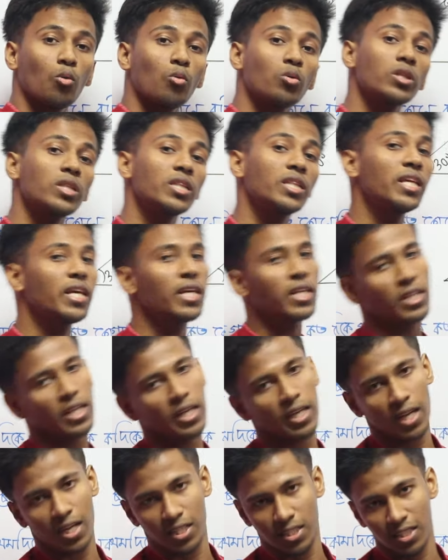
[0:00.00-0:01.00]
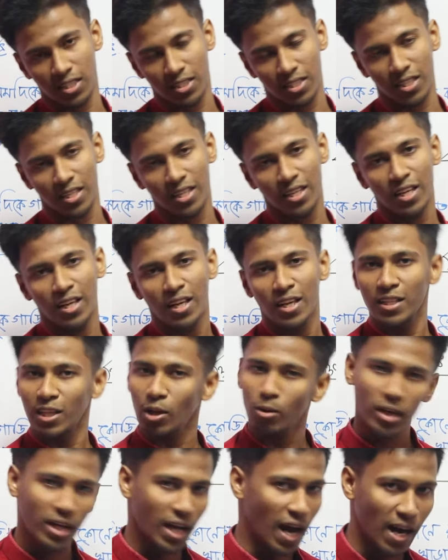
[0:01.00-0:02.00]
কোন দিক থেকে আসতেছে
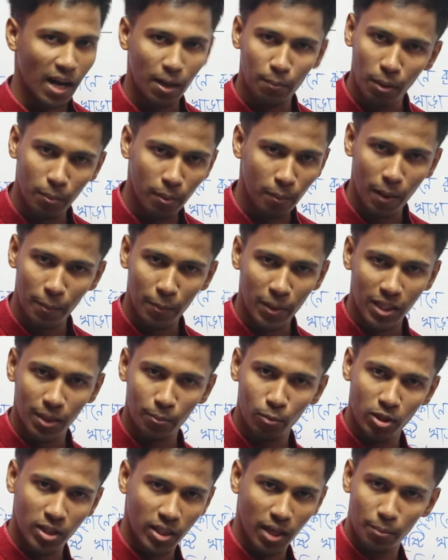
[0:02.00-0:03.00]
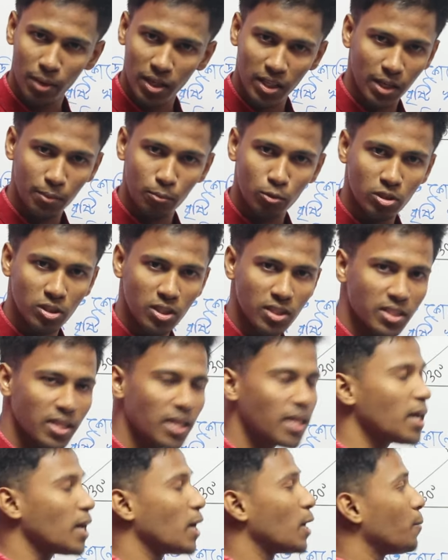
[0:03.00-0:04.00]
তাহলে খারাপভাবে ব্যাপারটা বলতে আমরা কি বুঝতেছি
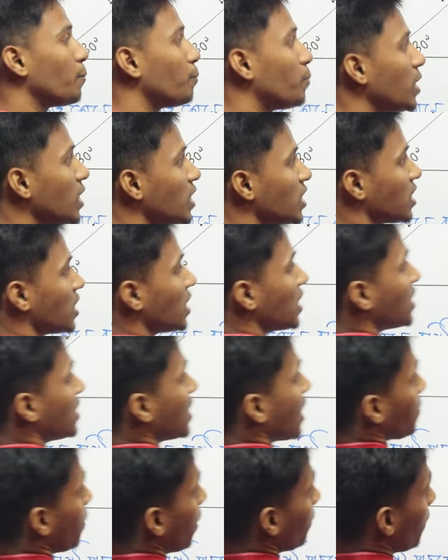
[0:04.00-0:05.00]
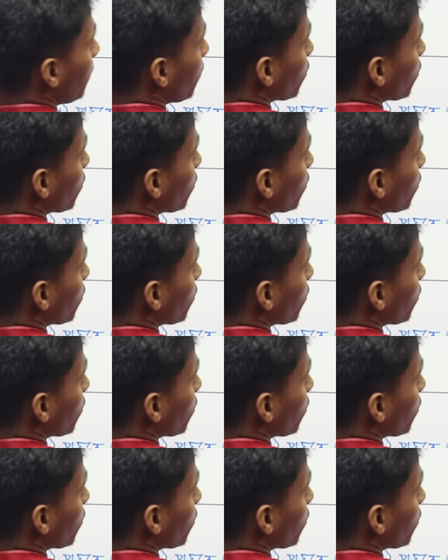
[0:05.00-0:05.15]
বৃষ্টি যেভাবে